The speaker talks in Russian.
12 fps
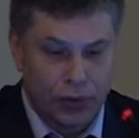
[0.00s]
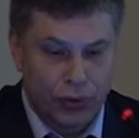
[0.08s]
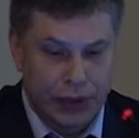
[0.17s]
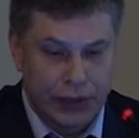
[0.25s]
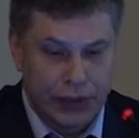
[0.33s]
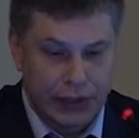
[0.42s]

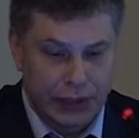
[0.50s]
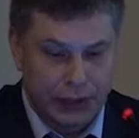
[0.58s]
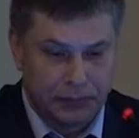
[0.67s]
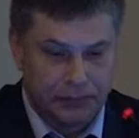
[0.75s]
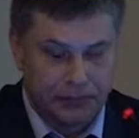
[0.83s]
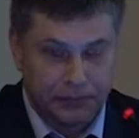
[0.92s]
то, что
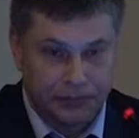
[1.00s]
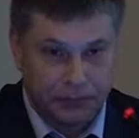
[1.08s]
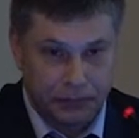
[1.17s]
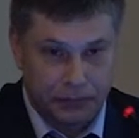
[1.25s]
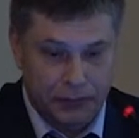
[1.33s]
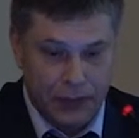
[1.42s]
касается
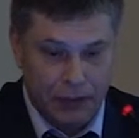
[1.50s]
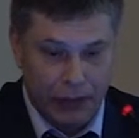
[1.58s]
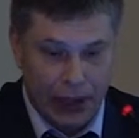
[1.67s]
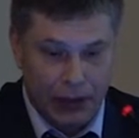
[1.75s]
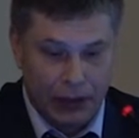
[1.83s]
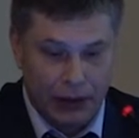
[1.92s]

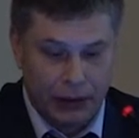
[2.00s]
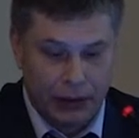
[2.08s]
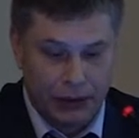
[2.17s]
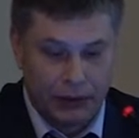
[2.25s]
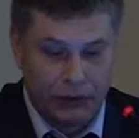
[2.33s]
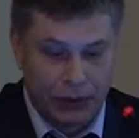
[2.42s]

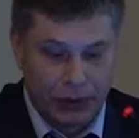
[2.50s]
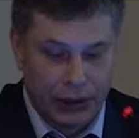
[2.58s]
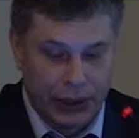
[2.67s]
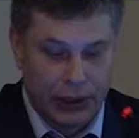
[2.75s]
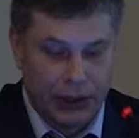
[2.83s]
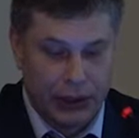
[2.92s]
а,
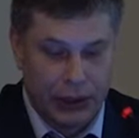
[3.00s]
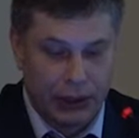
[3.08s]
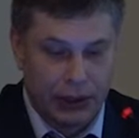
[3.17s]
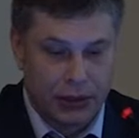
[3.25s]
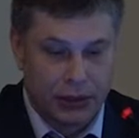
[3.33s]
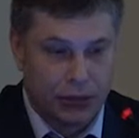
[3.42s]
вот
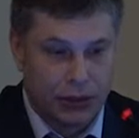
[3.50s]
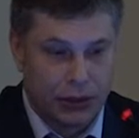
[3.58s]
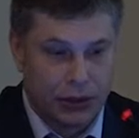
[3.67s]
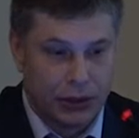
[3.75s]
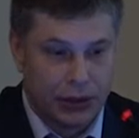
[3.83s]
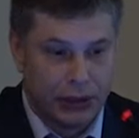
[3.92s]
оригинальной
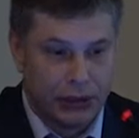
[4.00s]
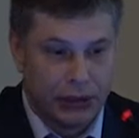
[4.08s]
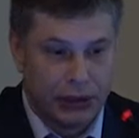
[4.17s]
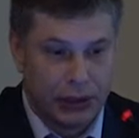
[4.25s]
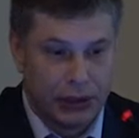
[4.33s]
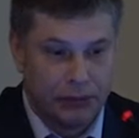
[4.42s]
конструкции из
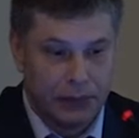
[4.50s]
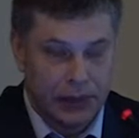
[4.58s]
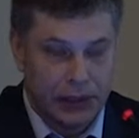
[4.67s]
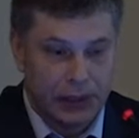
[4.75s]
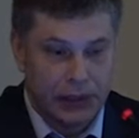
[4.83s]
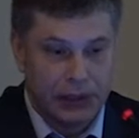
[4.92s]

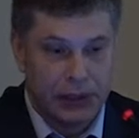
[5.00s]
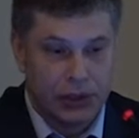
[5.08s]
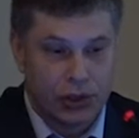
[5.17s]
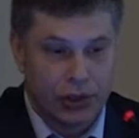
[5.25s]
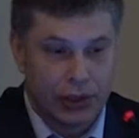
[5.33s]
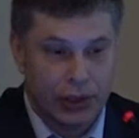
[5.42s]
никеля-титана мы
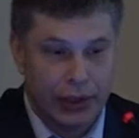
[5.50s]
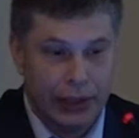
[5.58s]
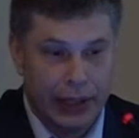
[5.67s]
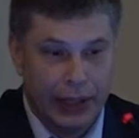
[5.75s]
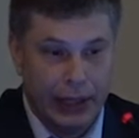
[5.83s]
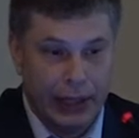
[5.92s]
здесь
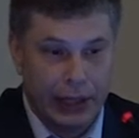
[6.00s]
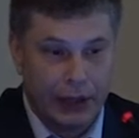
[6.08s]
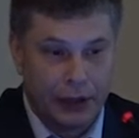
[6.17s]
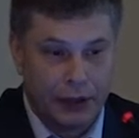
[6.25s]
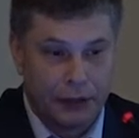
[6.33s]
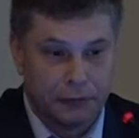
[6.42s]
лишены
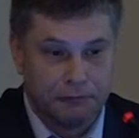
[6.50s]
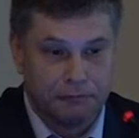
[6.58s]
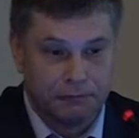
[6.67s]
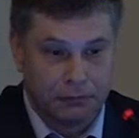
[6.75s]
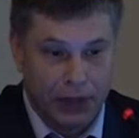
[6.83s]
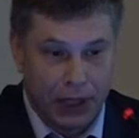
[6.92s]

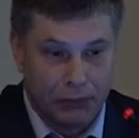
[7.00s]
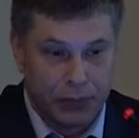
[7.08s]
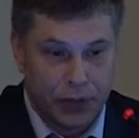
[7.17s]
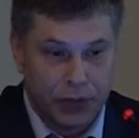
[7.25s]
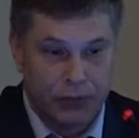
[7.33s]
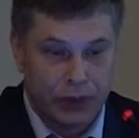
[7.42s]
а,
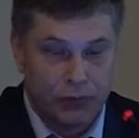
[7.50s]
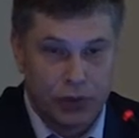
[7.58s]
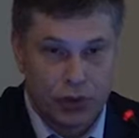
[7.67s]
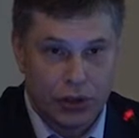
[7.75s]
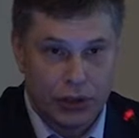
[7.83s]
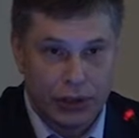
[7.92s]
опять же,
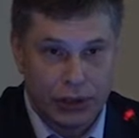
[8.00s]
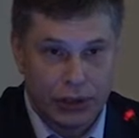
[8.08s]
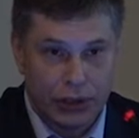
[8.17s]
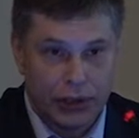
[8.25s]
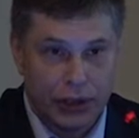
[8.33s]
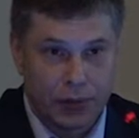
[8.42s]

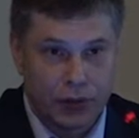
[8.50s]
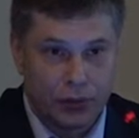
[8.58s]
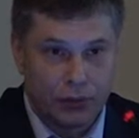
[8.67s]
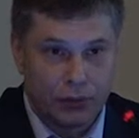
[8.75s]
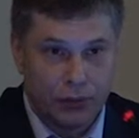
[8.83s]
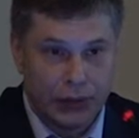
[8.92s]
возможности
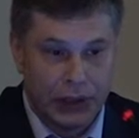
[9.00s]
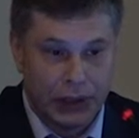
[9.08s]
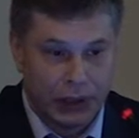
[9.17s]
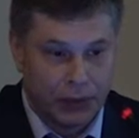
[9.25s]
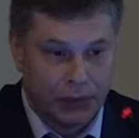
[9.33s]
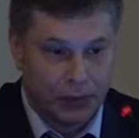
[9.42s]
интероперационного
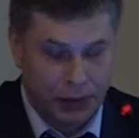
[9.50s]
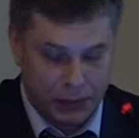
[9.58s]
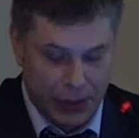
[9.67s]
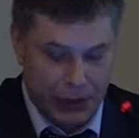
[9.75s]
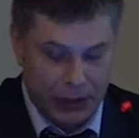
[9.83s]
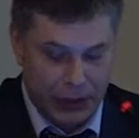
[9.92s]

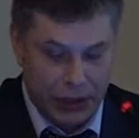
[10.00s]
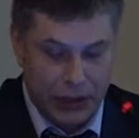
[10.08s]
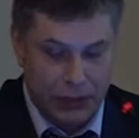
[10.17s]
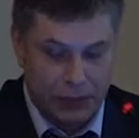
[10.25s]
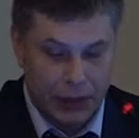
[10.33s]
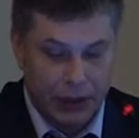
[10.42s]
моделирования. Посмотрите
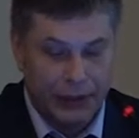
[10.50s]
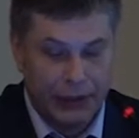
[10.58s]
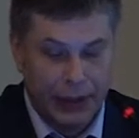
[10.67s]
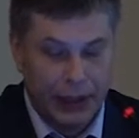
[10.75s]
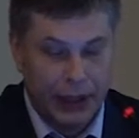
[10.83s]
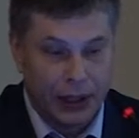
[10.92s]
на
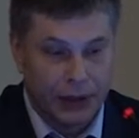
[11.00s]
снимке,